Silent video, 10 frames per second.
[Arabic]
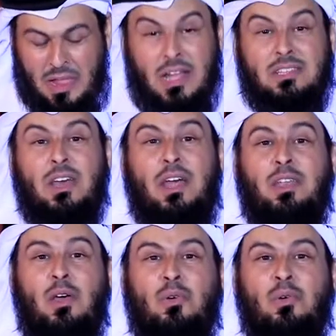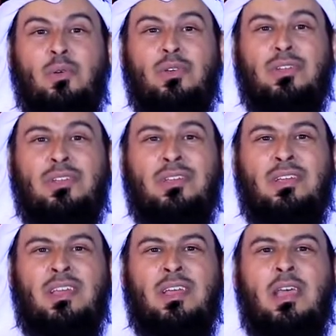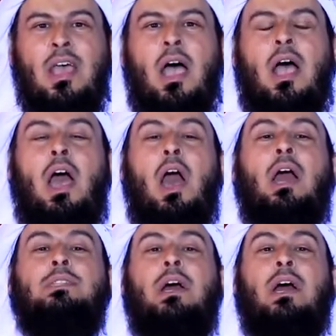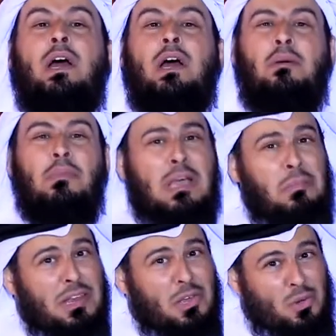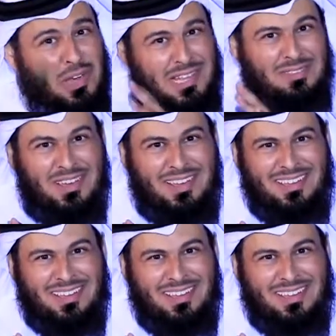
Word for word: حتى أنه عاهدها من قبل أن يكون خليفة